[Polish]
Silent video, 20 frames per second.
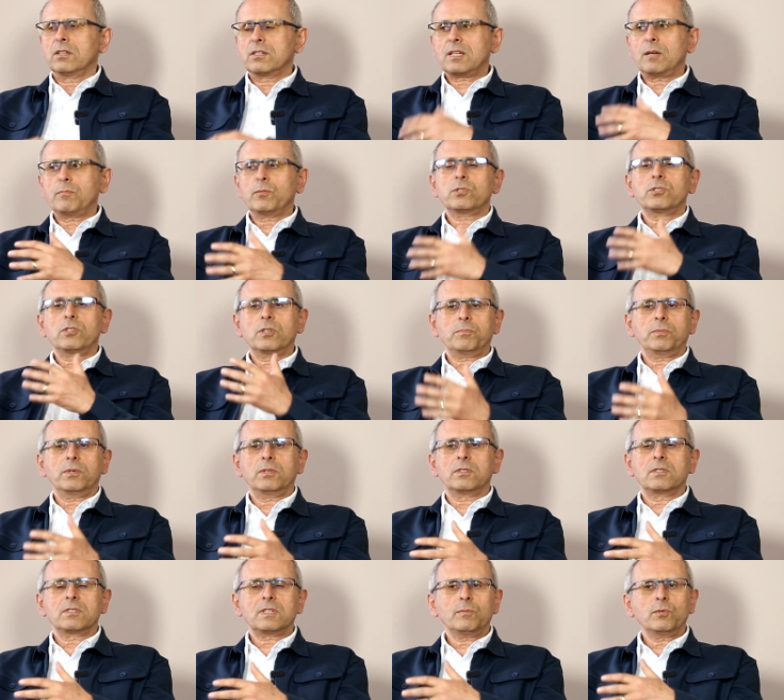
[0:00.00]

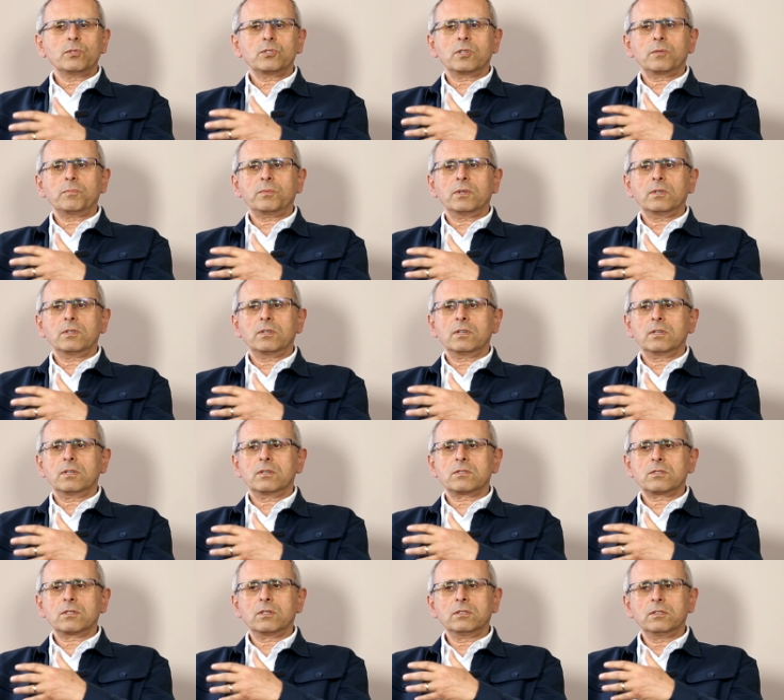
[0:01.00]
samocierpienie. Samocierpienie
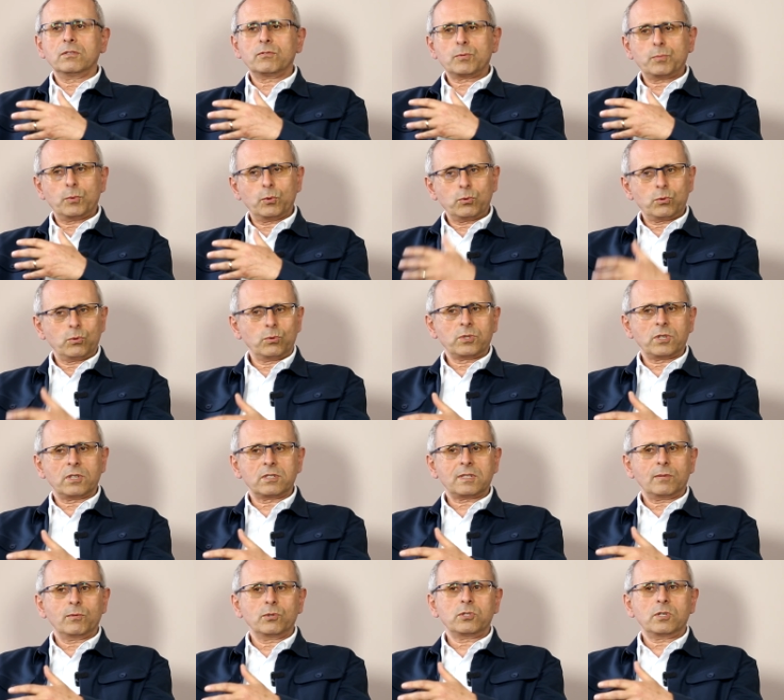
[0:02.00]
jest godne współczucia.
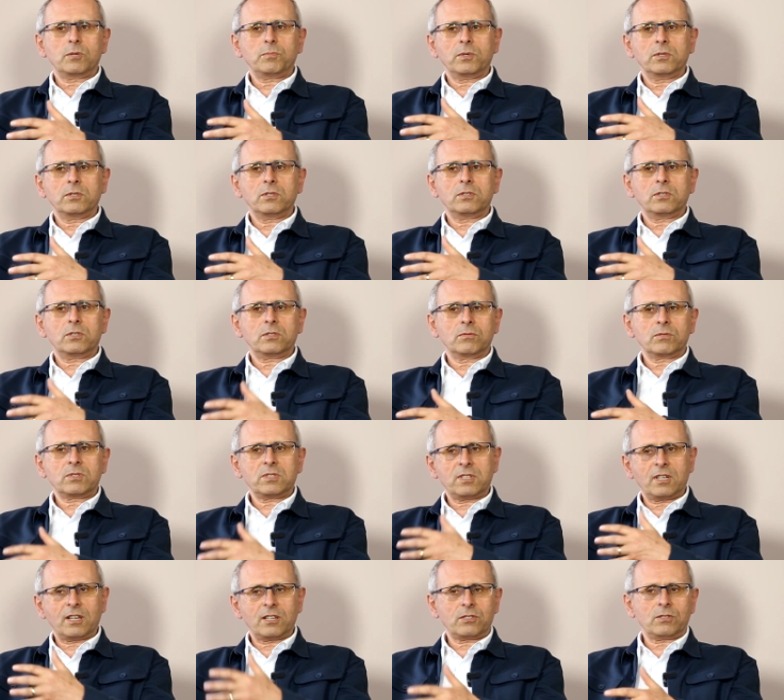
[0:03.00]
Samocierpienie jest rzeczą
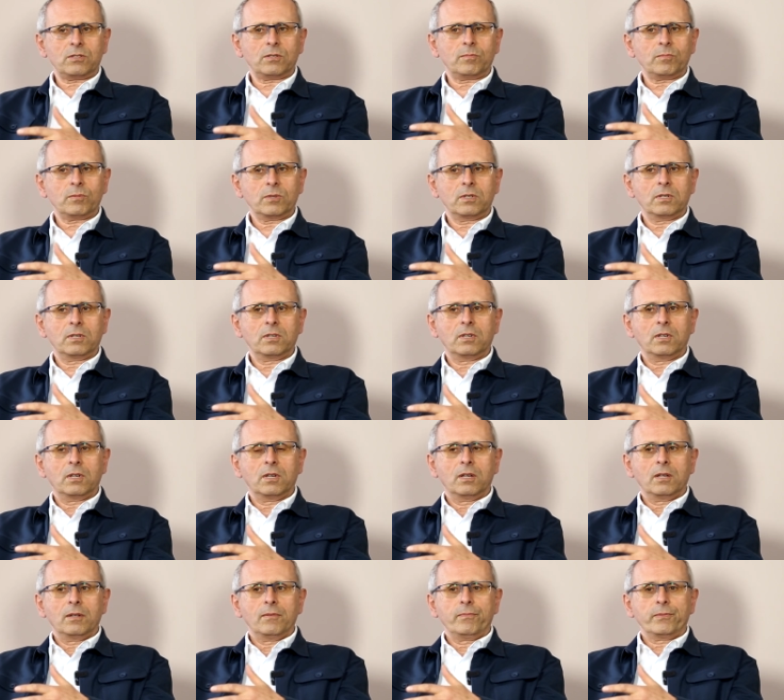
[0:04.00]
straszną.
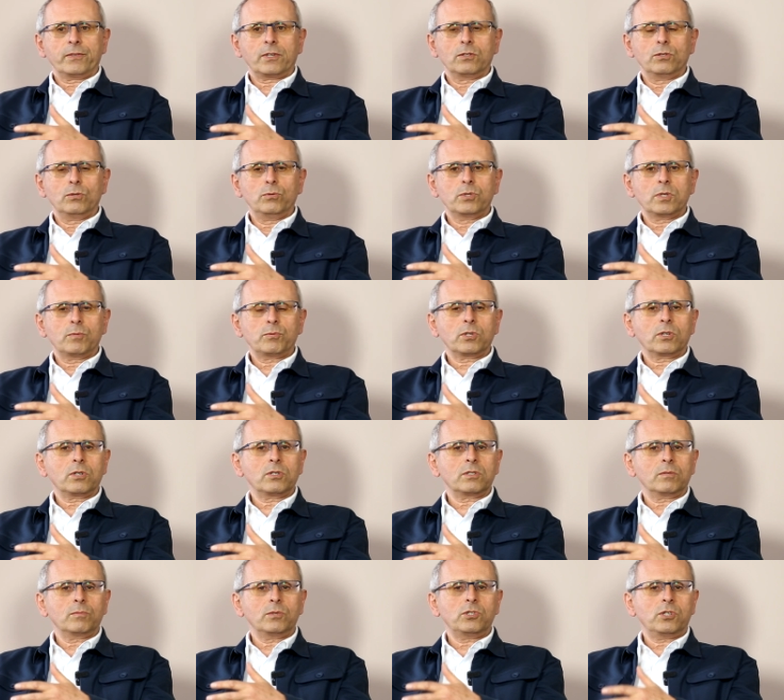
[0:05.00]
Kiedy ludzie
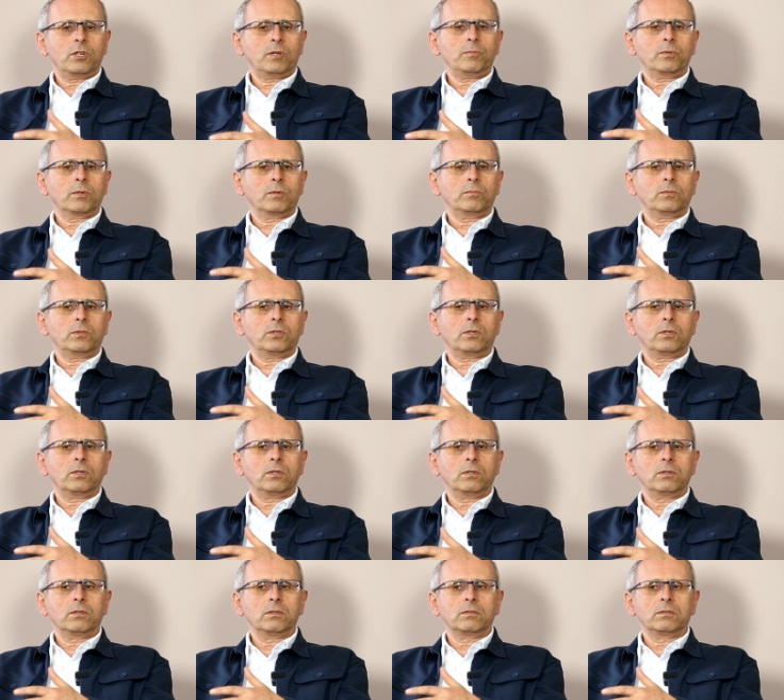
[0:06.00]
przychodzą i cierpią,
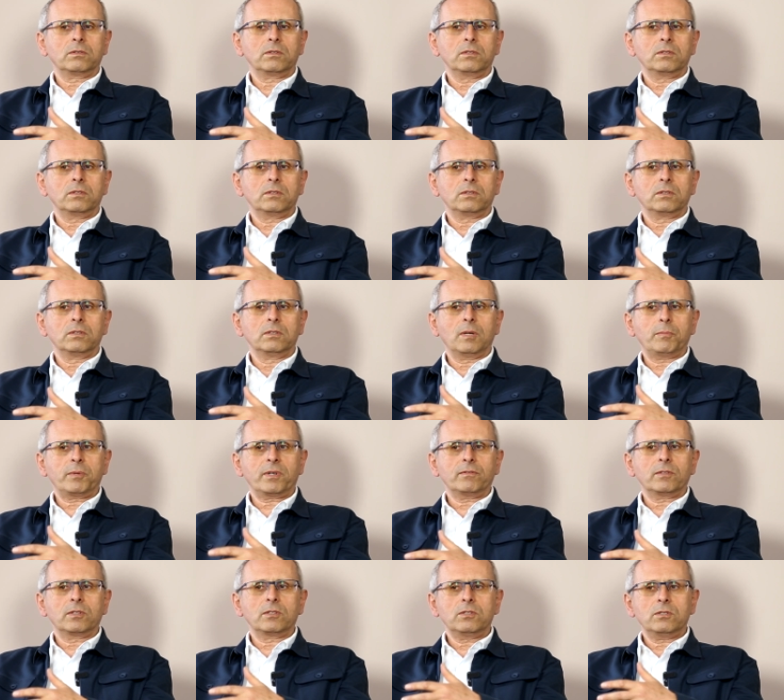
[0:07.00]
to
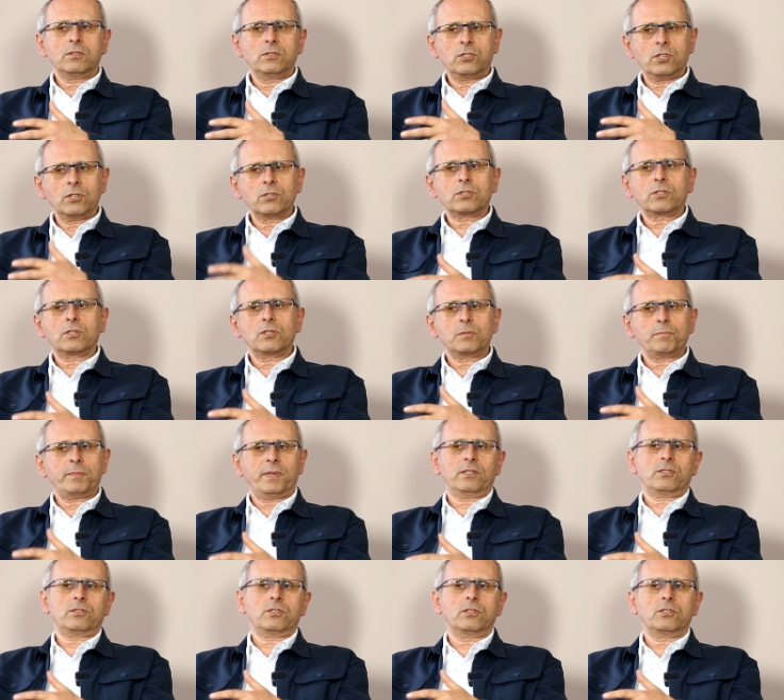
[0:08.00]
naprawdę ciężko jest
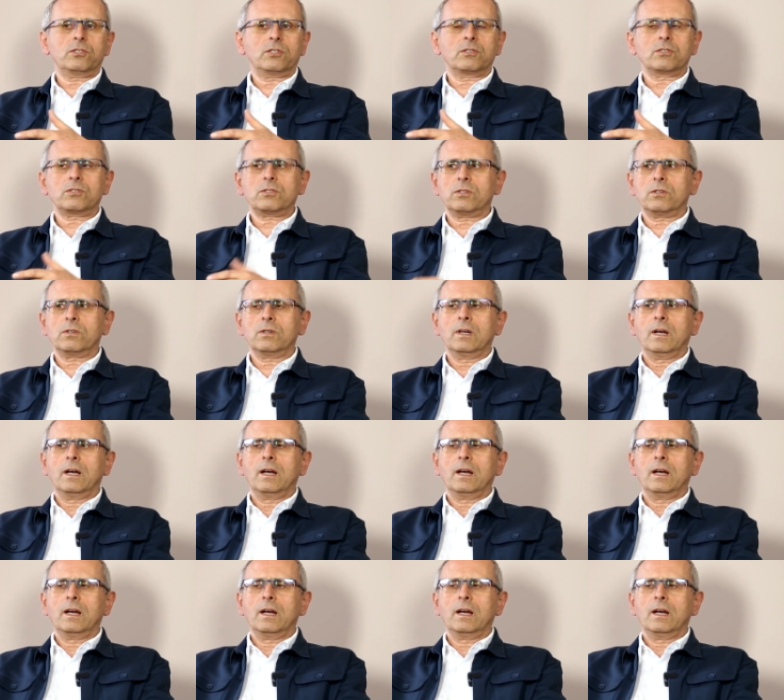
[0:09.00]
patrzeć często.